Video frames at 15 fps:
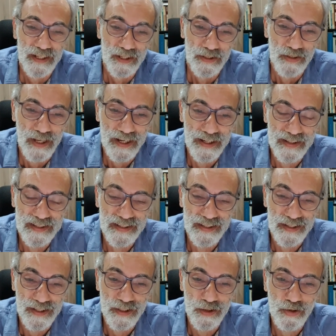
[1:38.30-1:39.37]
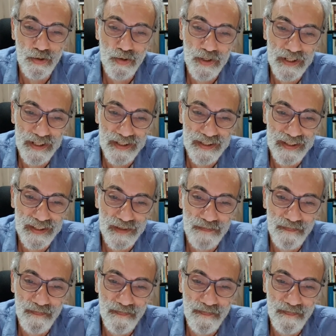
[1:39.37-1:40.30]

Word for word: das Escrituras,